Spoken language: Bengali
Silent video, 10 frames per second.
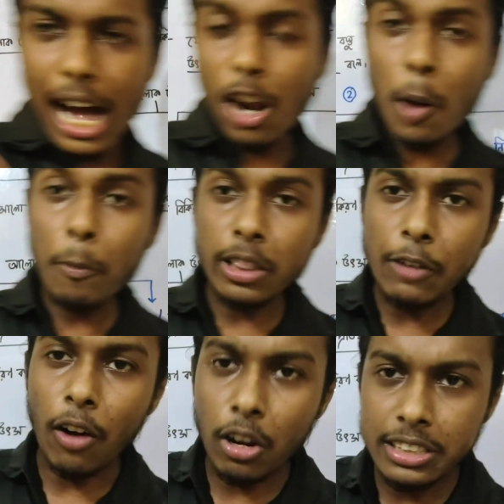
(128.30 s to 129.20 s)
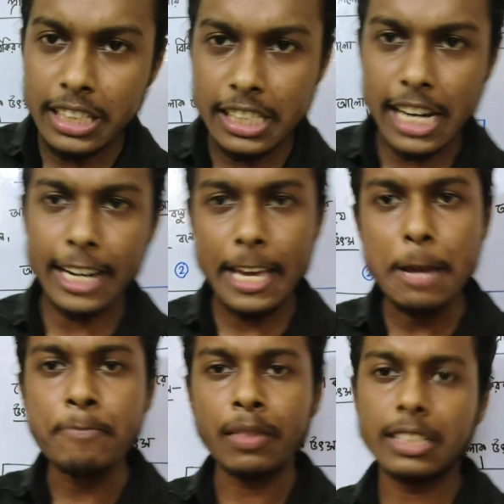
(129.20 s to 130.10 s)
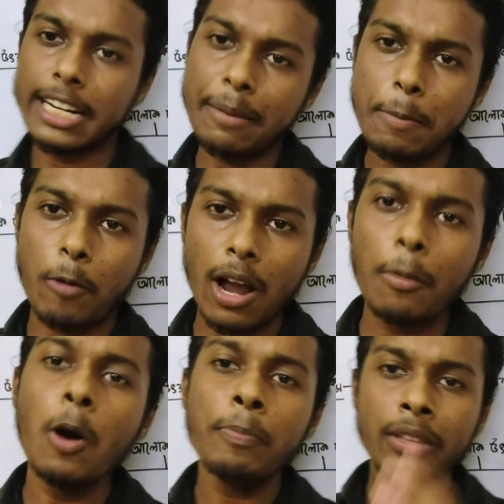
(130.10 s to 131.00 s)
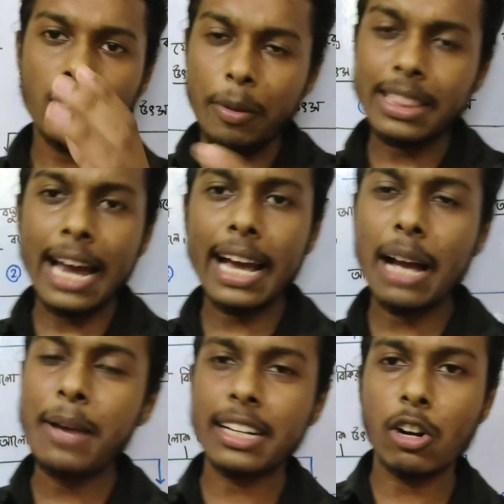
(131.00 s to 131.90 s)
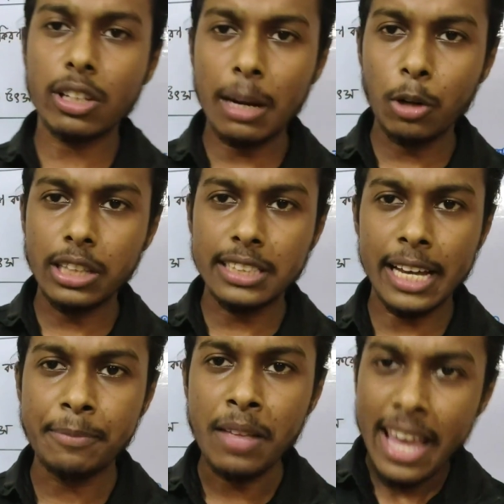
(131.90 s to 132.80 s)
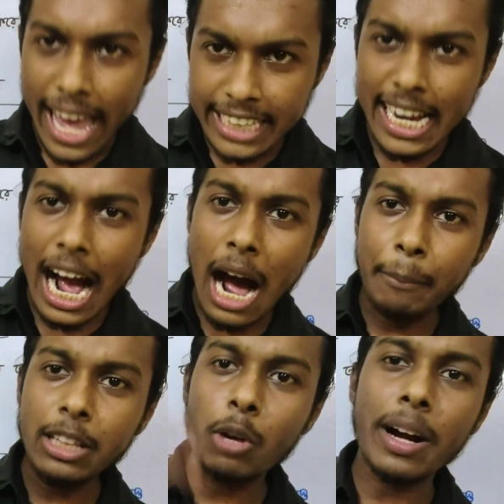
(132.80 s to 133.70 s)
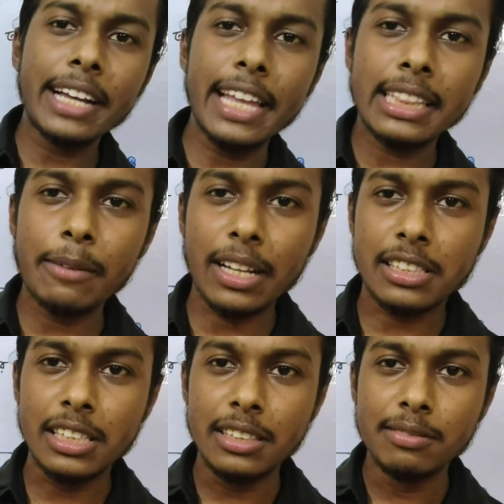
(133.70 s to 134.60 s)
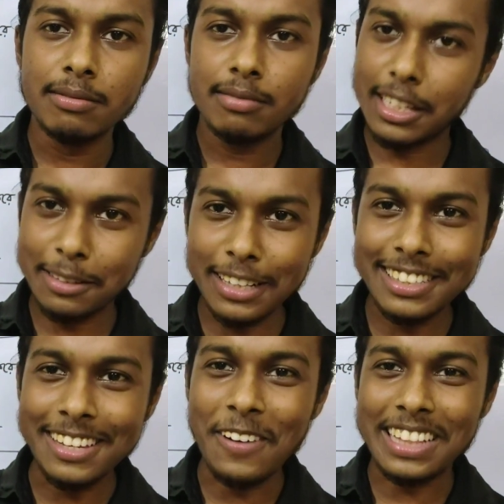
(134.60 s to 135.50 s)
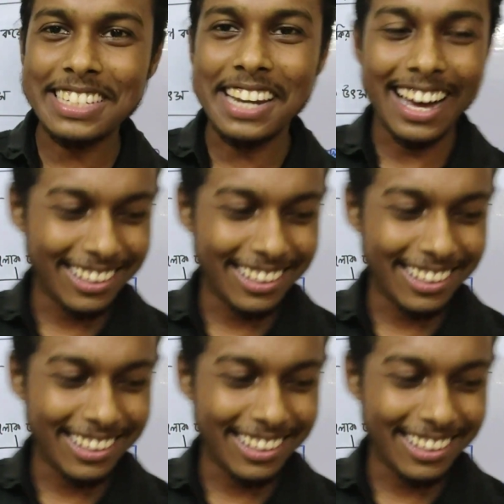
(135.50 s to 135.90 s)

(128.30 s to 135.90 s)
আলোর প্রতিফলন জিনিসটা কি সেটা আমি পড়াবো তবে তার আগে আমি একটা কথা বলতে চাই এই যে আমি তোমাকে দেখতে পাচ্ছি দেখতে পাচ্ছি পাচ্ছি না